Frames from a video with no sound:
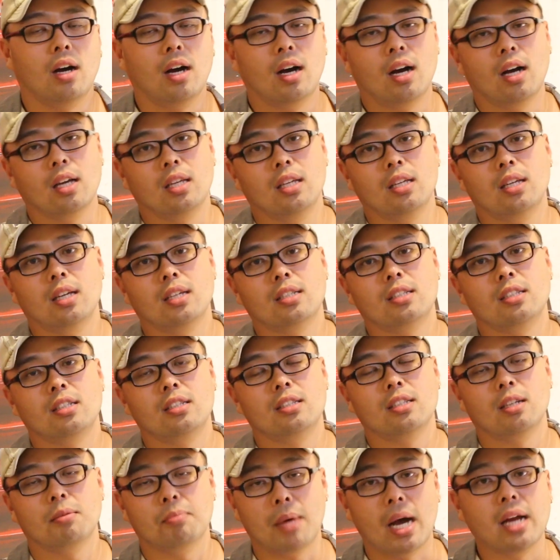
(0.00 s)
아, 이게
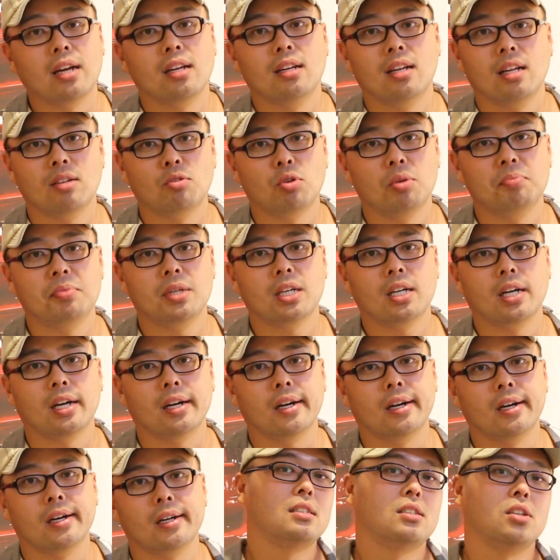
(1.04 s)
진짜 말이나
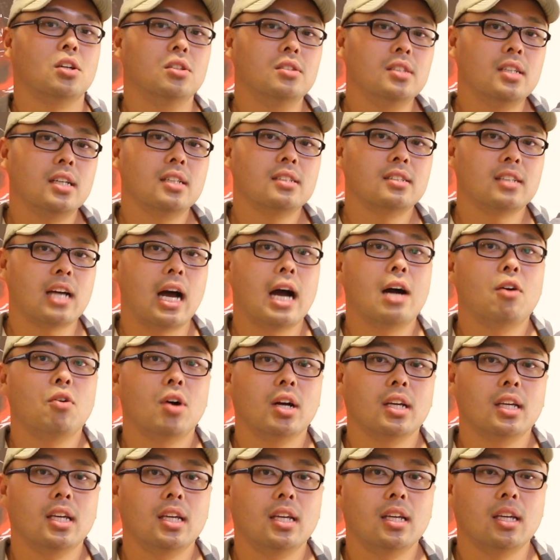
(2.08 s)
됩니까? 전쟁
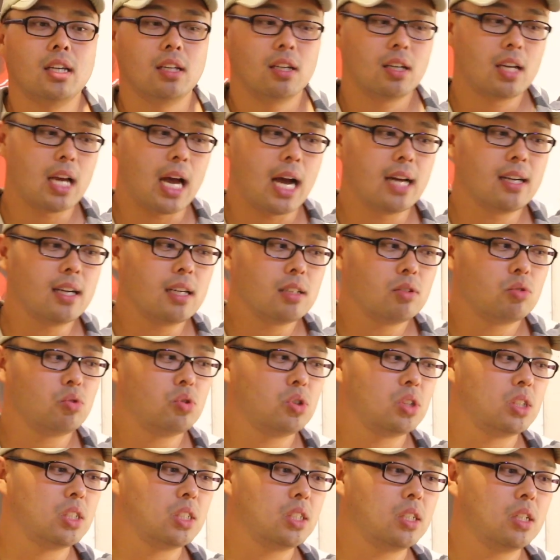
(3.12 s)
상황이 이렇게
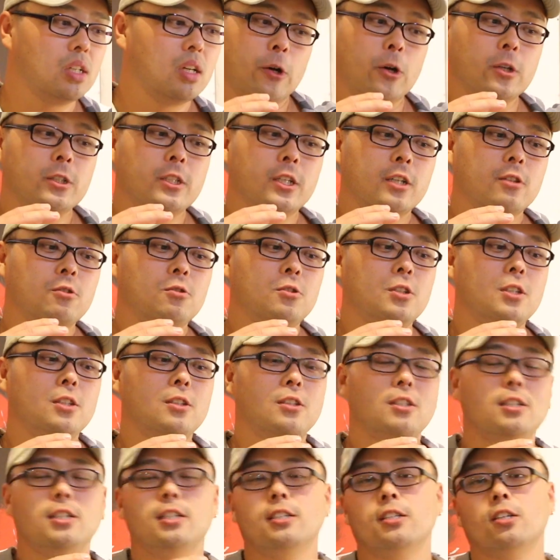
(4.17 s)
하나둘씩 러시아
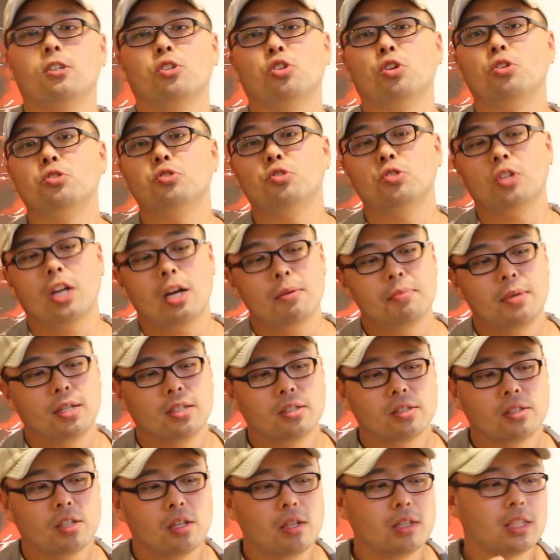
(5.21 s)
군인들이 이제 철수를
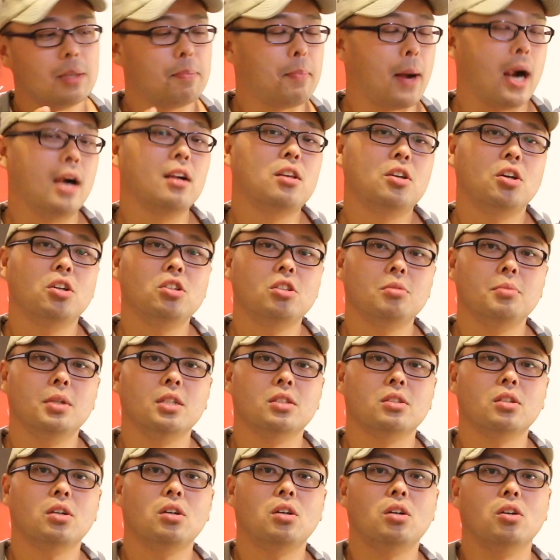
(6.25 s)
하면서 이제
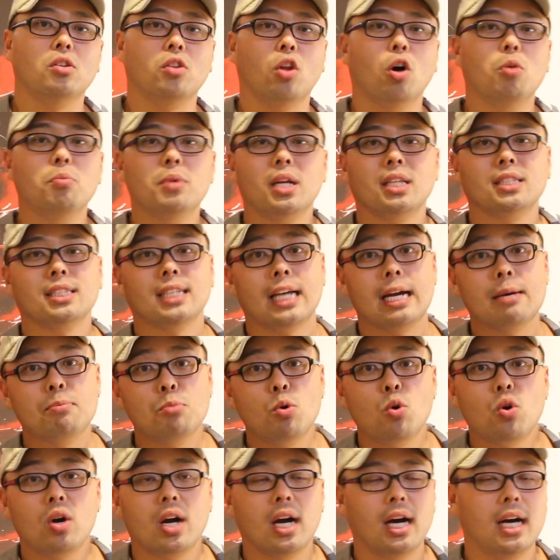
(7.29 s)
밝혀지면서 너무나
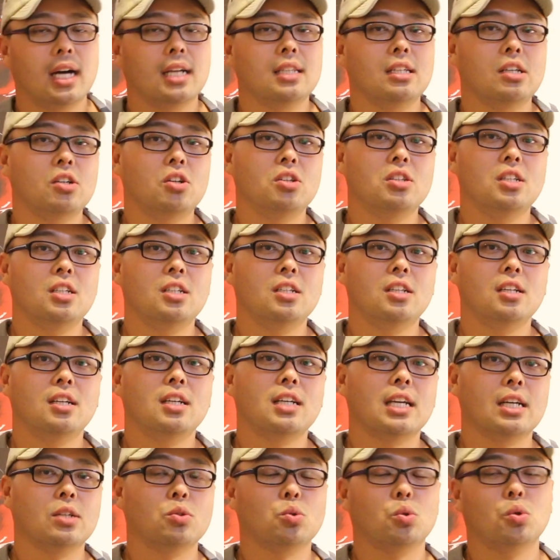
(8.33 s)
참혹한 이런
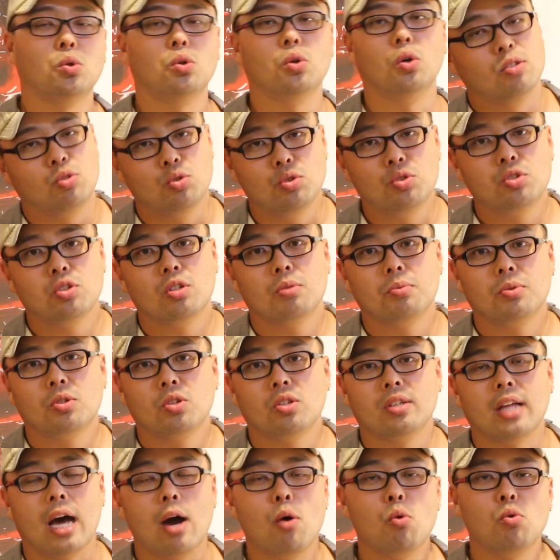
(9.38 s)
일들이 계속
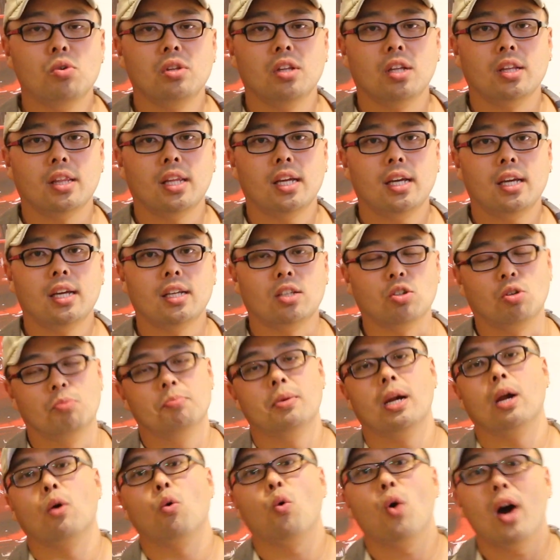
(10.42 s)
뉴스로부터 나오고 있는데
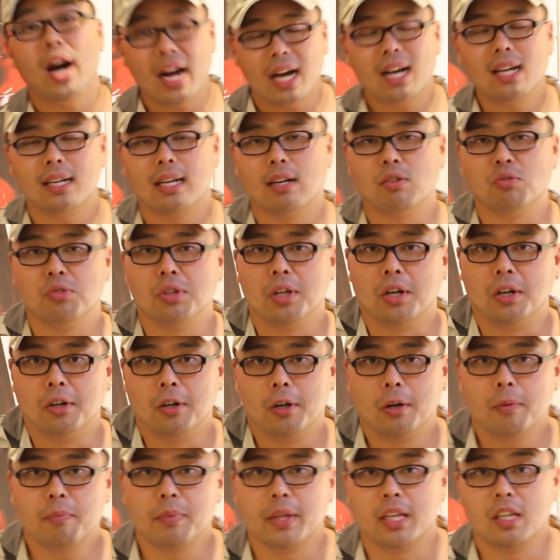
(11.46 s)
정말 화가
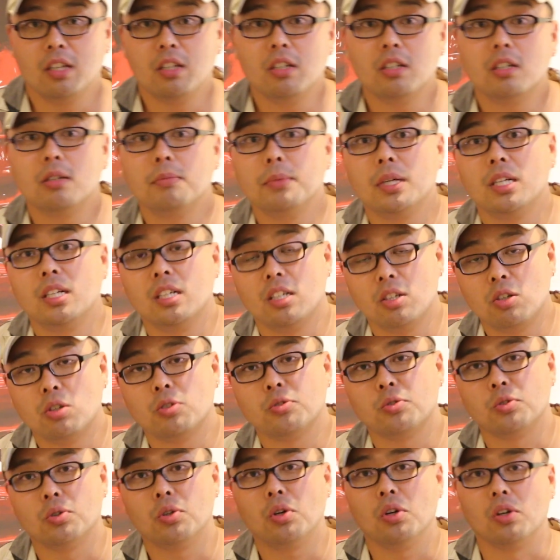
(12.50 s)
나고요. 네, 이러면
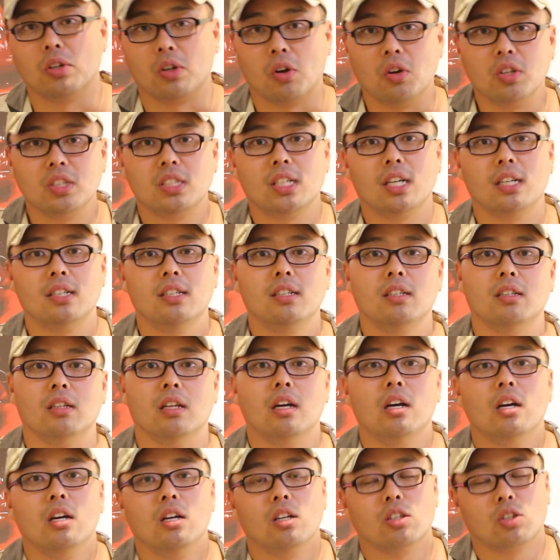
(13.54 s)
이럴수록 러시아는
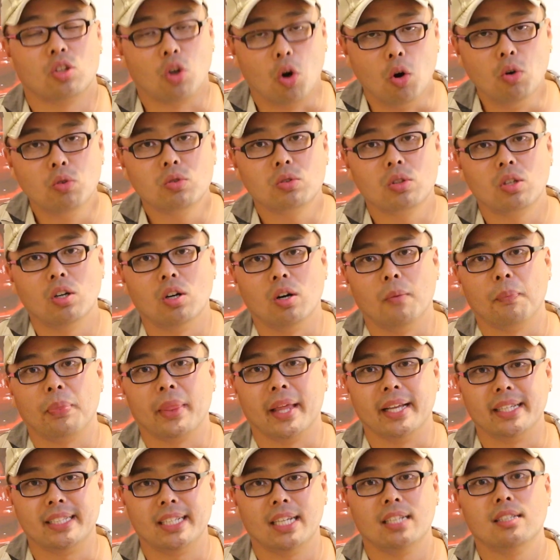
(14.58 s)
더욱더
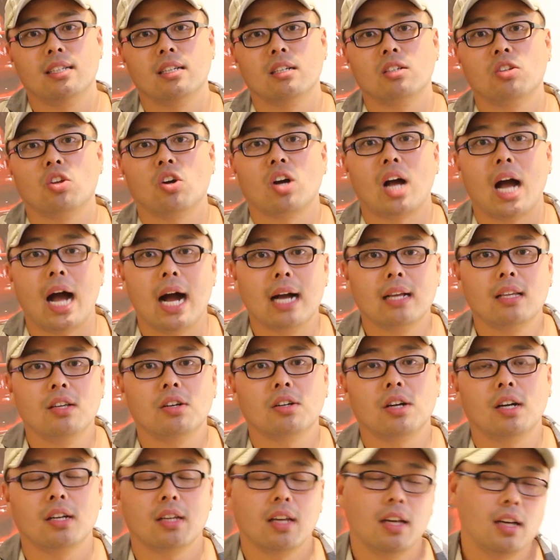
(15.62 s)
네, 제재를 더
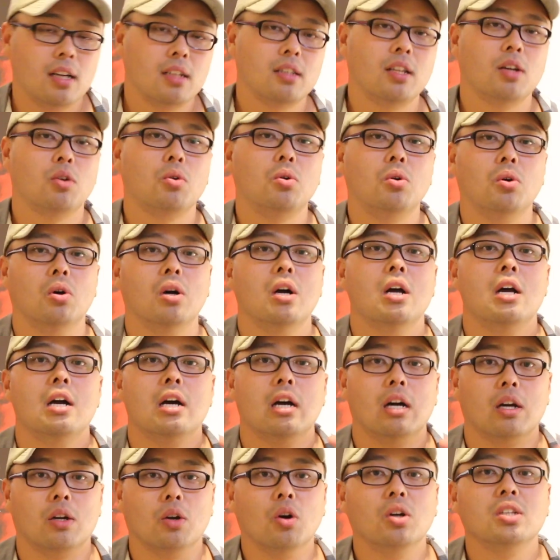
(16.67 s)
강력하게 해야 되고
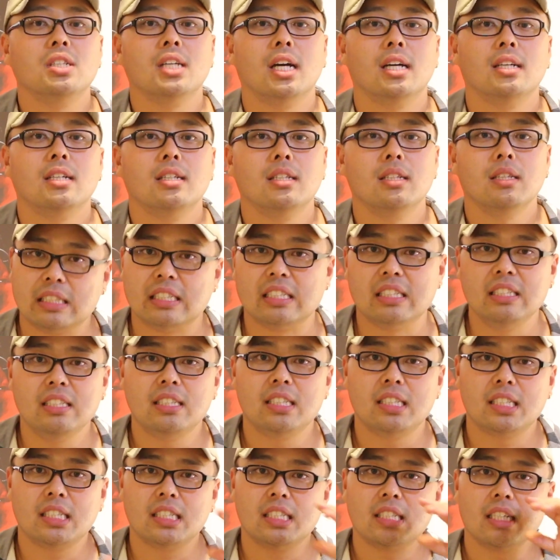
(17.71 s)
러시아는
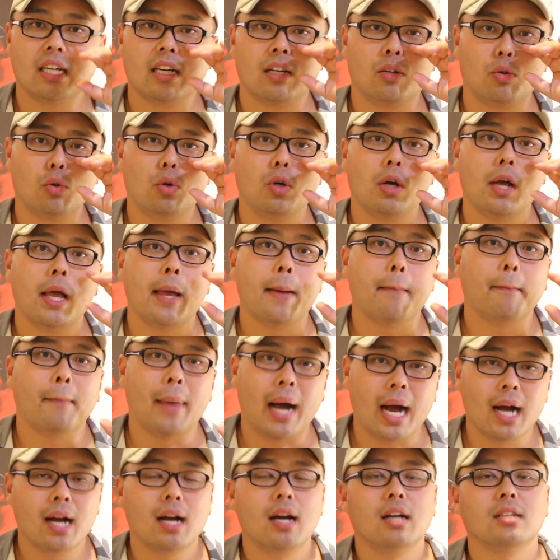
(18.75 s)
진 진짜로
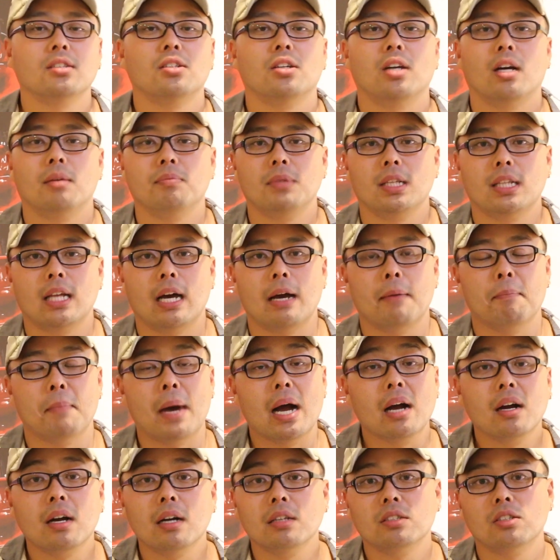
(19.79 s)
망가져야 합니다.
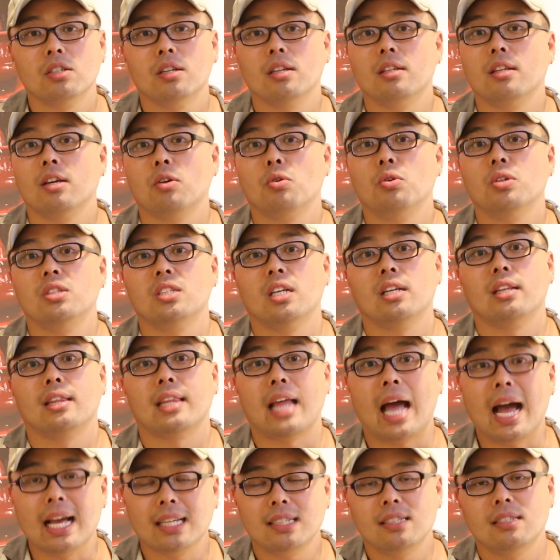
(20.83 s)
망가져야 되고 이제
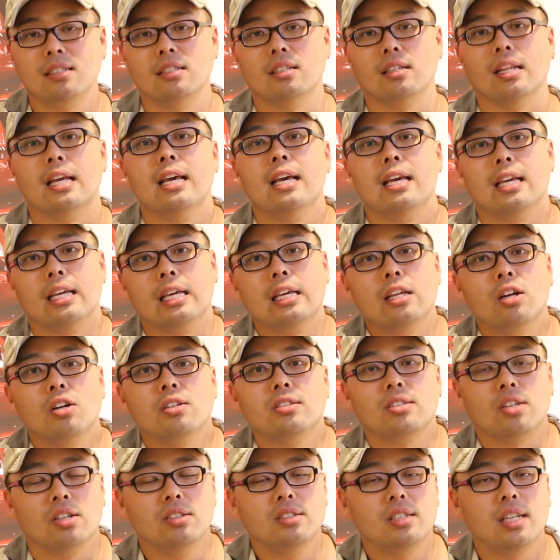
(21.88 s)
다시는
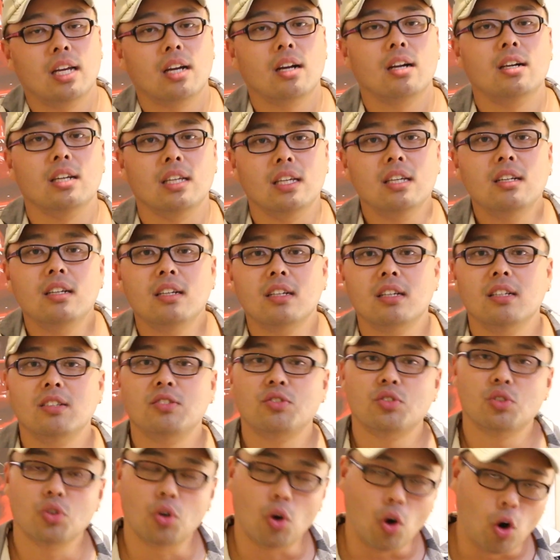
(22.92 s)
이런 전쟁을 일으킬
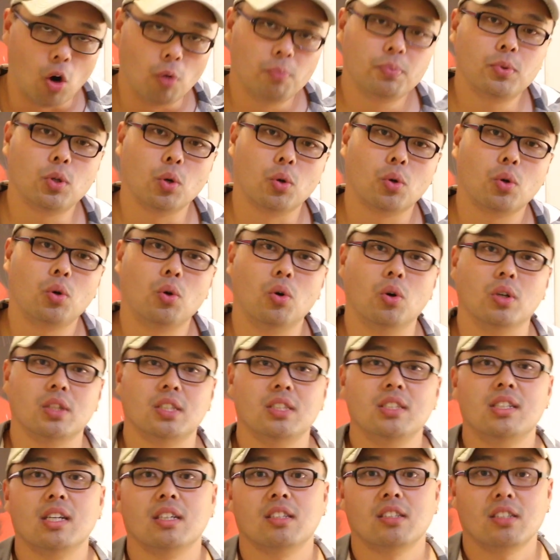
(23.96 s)
수 없도록
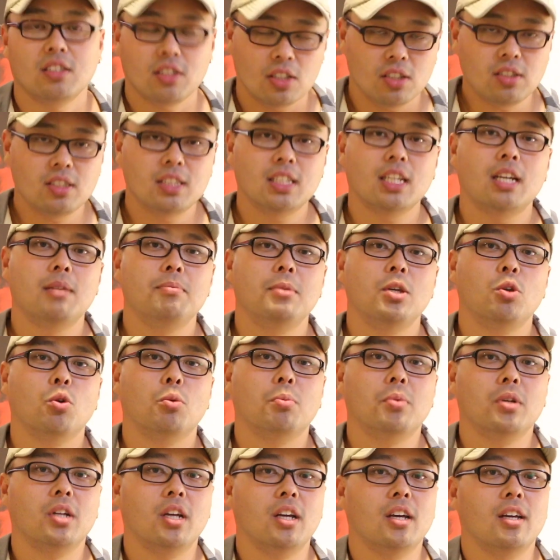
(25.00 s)
진짜 처참히
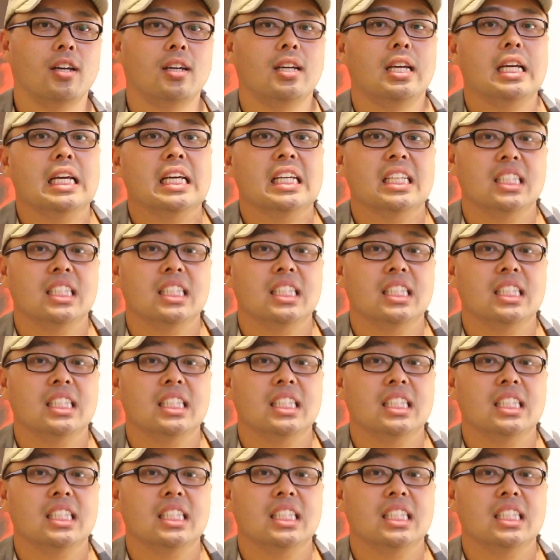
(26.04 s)
요번에